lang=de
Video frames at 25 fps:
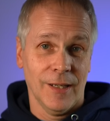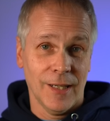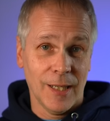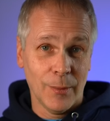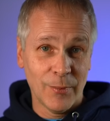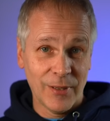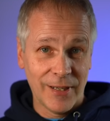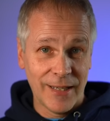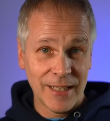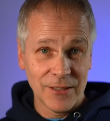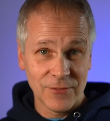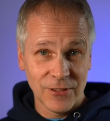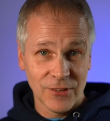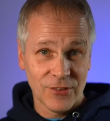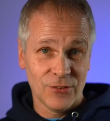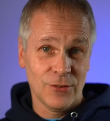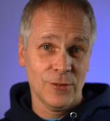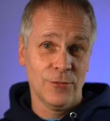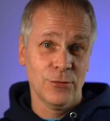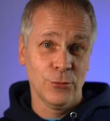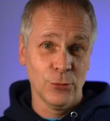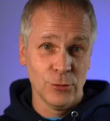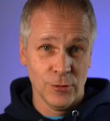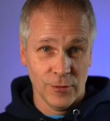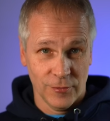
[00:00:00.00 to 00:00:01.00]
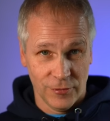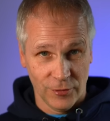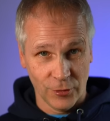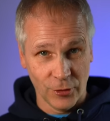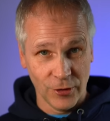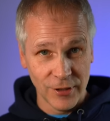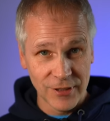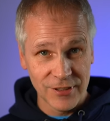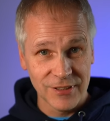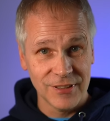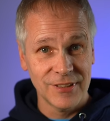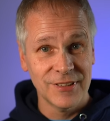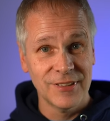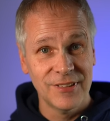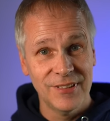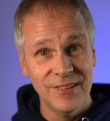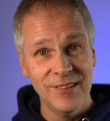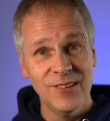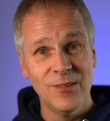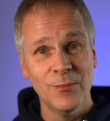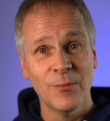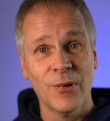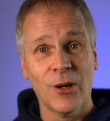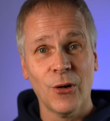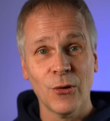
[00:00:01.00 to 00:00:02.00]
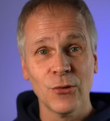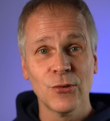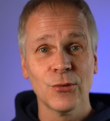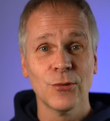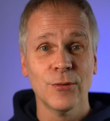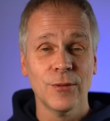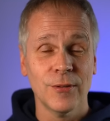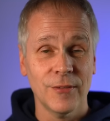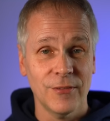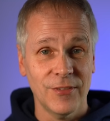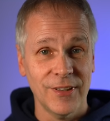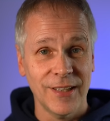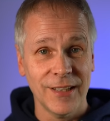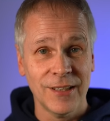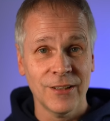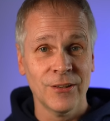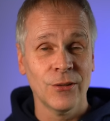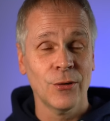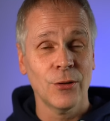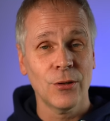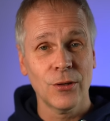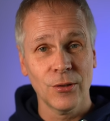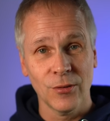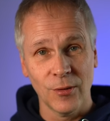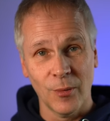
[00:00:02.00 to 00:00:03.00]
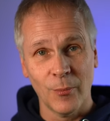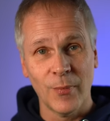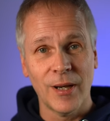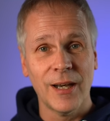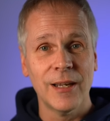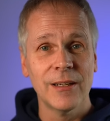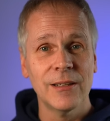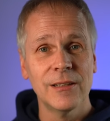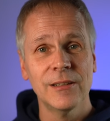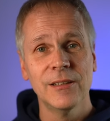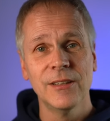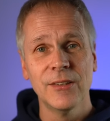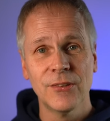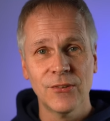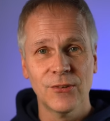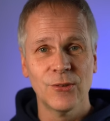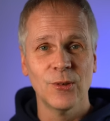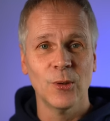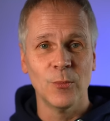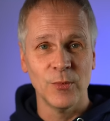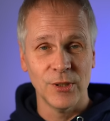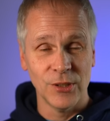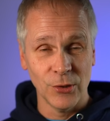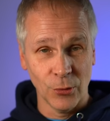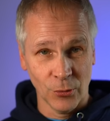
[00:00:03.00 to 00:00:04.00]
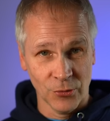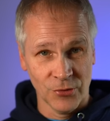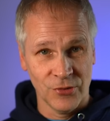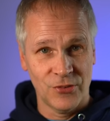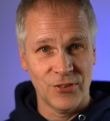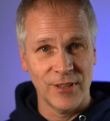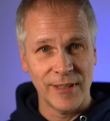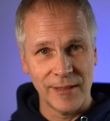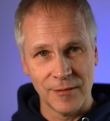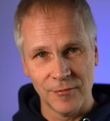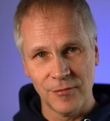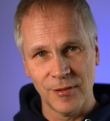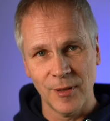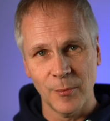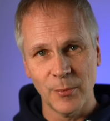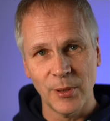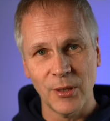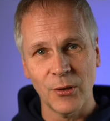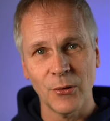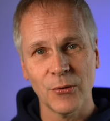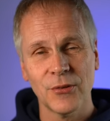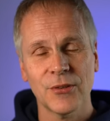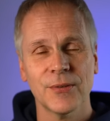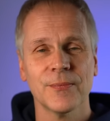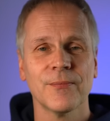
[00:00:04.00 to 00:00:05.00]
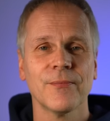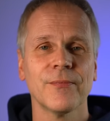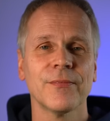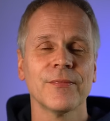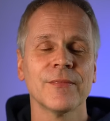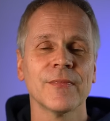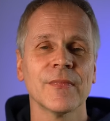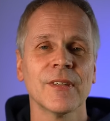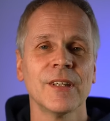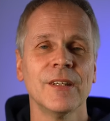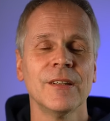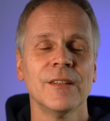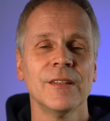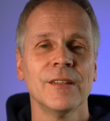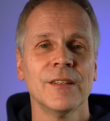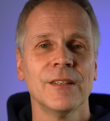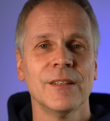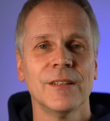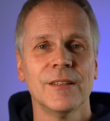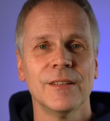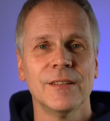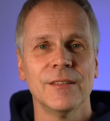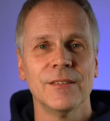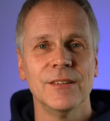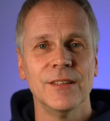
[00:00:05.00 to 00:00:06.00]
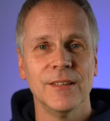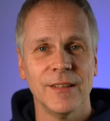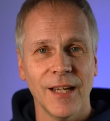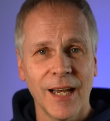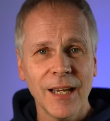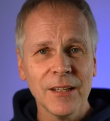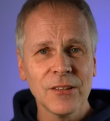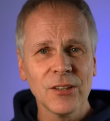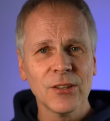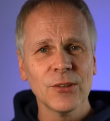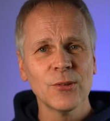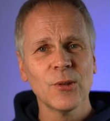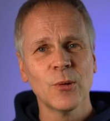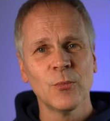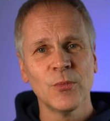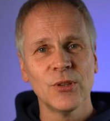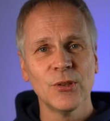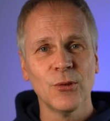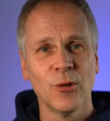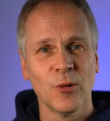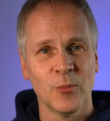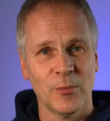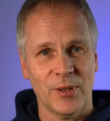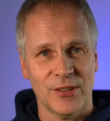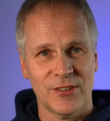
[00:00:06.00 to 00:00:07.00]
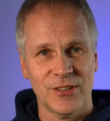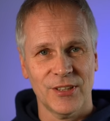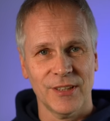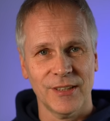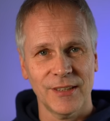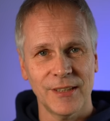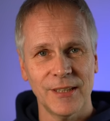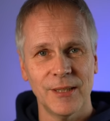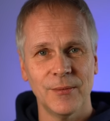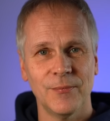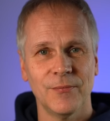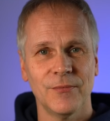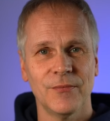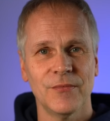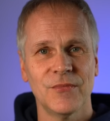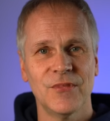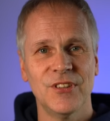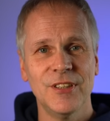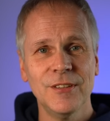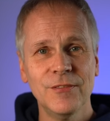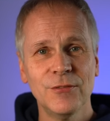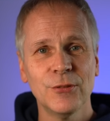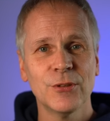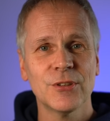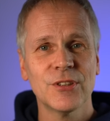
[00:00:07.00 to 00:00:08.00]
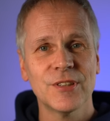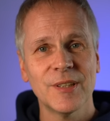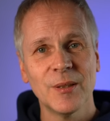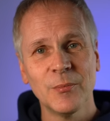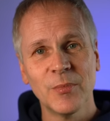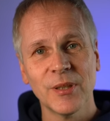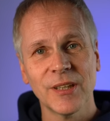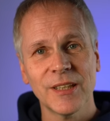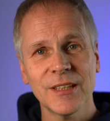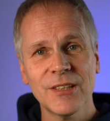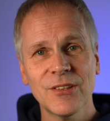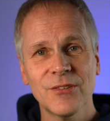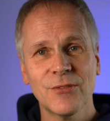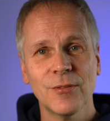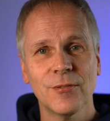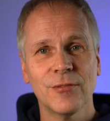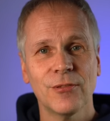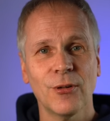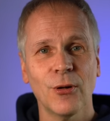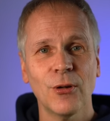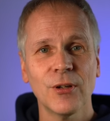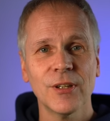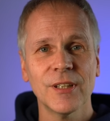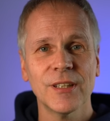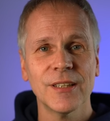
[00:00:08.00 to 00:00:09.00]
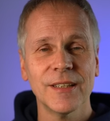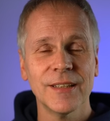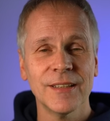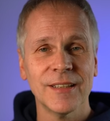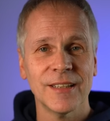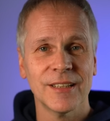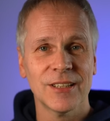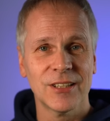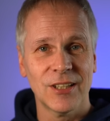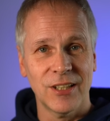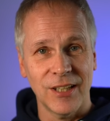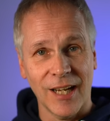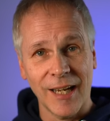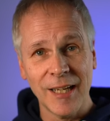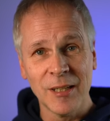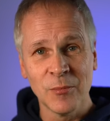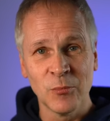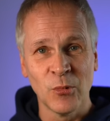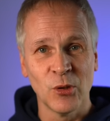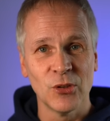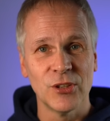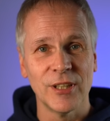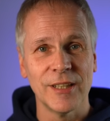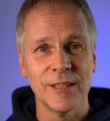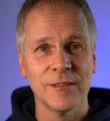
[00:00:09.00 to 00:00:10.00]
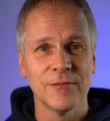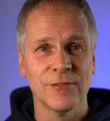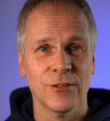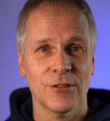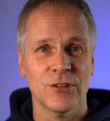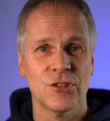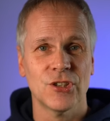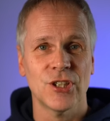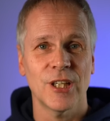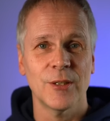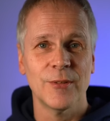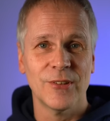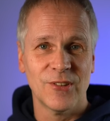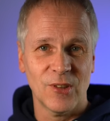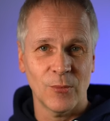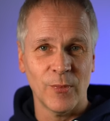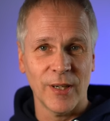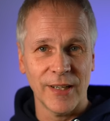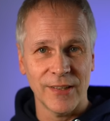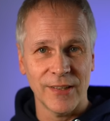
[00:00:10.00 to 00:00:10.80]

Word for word: Aber etwas zu früh gefreut, in diesem Auto werden noch normale Lithium-Ionen-Zellen verbaut. Die Natrium-Ionen-Batterie, die wird dem Bericht zufolge in den kleinen Modellen von Cherry zum